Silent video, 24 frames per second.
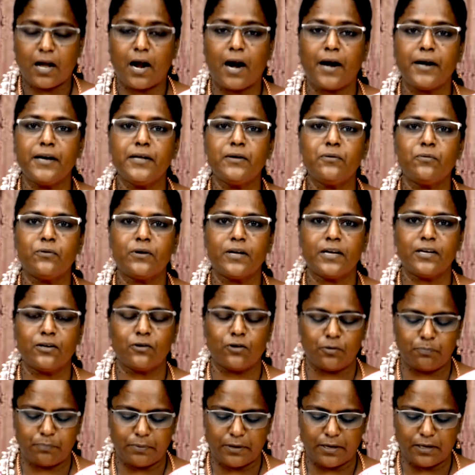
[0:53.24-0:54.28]

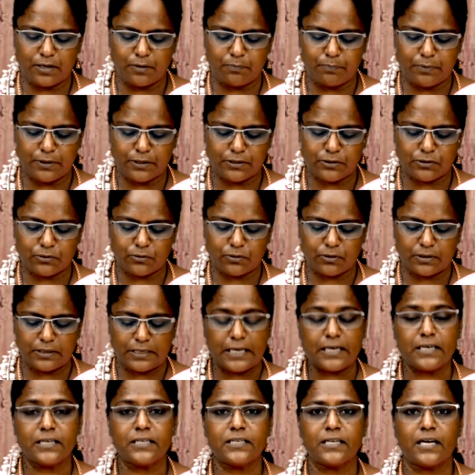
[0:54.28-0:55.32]
கனிவுடையோர் பேறு பெற்றோர்
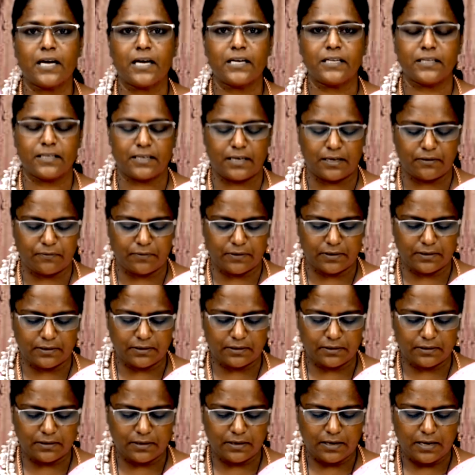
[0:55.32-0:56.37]
என்றார் இறைவன்
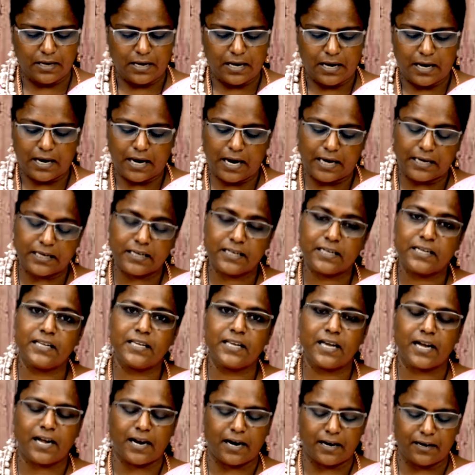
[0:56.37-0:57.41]

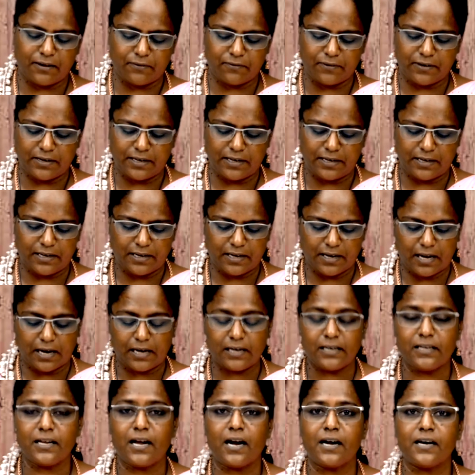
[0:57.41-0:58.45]
கட்டிய கணவனே
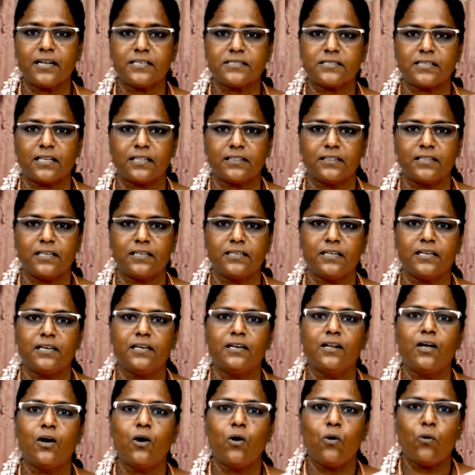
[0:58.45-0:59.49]
கல்யாண
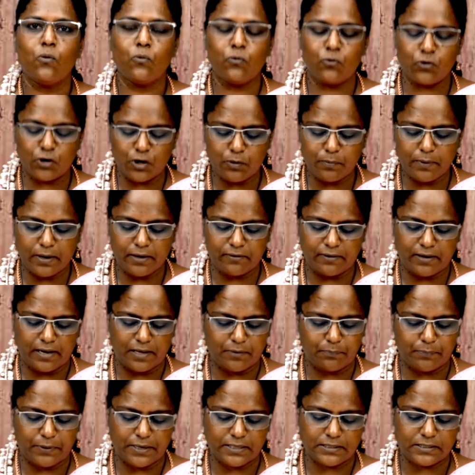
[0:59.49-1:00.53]
சந்தையில் உரிமை
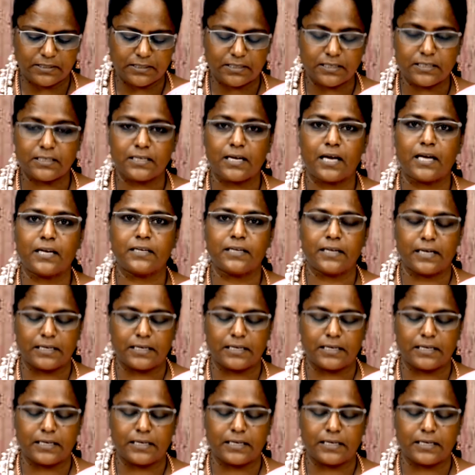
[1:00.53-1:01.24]
விலை பேசுகின்றார்